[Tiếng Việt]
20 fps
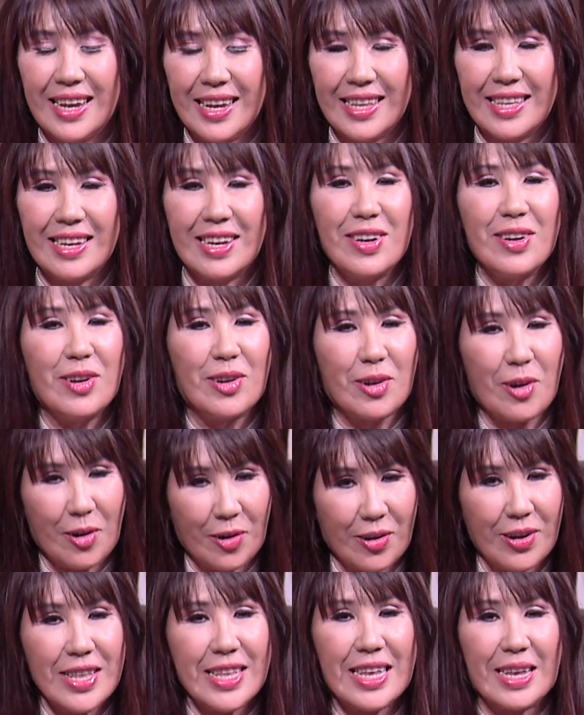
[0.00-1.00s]
những người
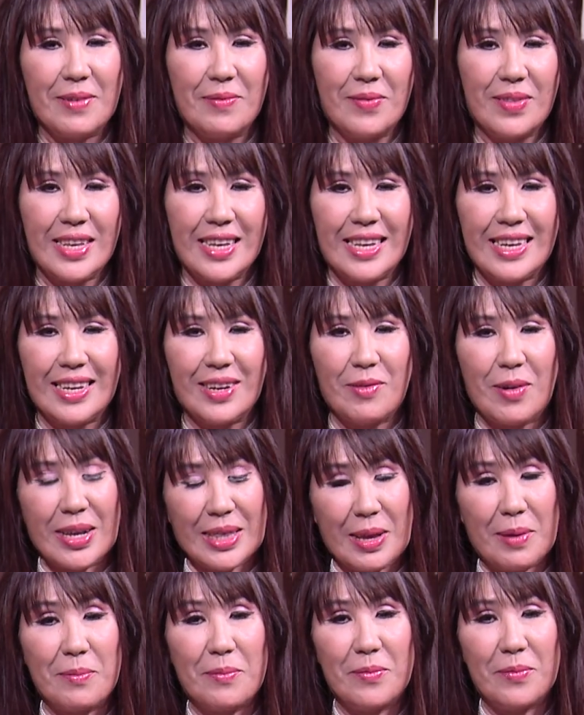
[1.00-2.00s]
còn có dịp thì quan
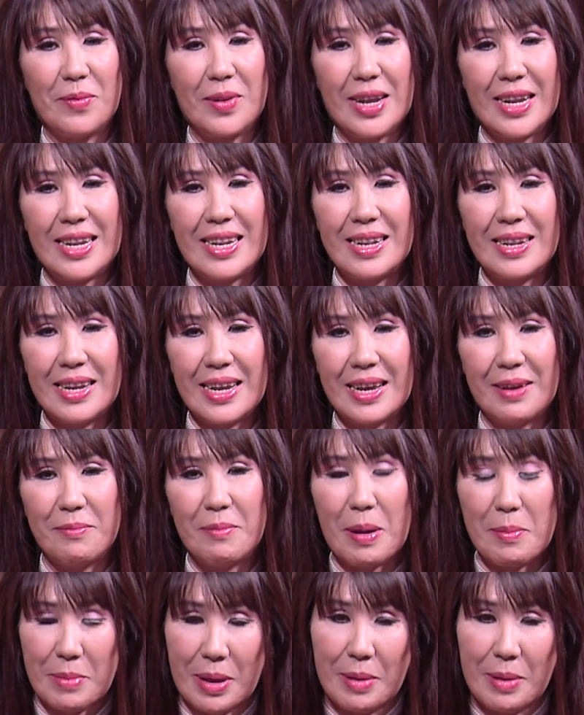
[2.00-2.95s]
tâm đến à, ba mẹ